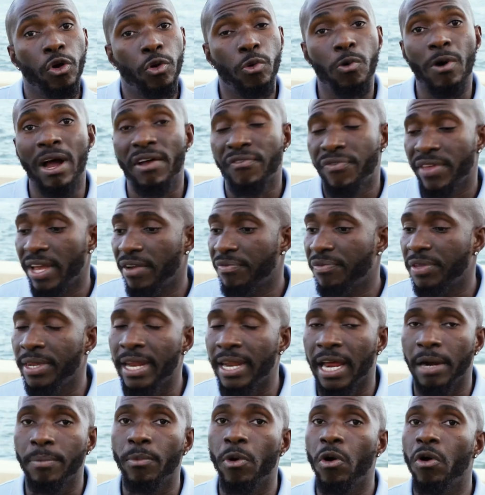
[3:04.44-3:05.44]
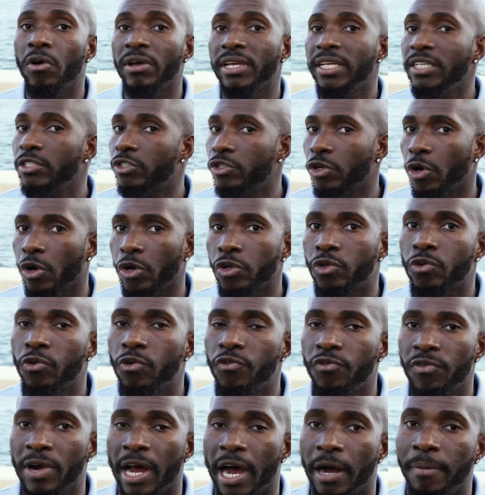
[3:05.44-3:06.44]
coût à faire, finalement, il se
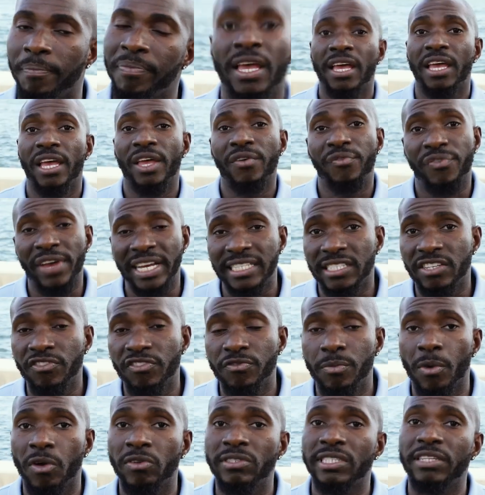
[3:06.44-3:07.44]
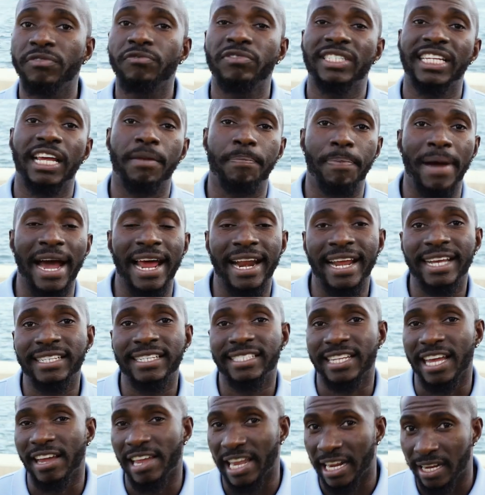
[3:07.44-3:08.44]
retrouve là. Effectivement, si vous n'êtes pas à
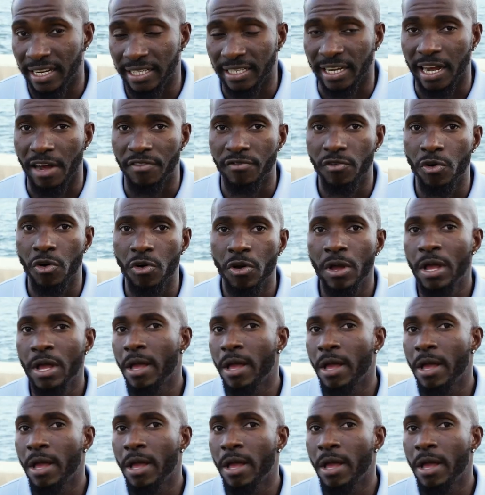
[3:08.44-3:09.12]
l'aise avec les travaux,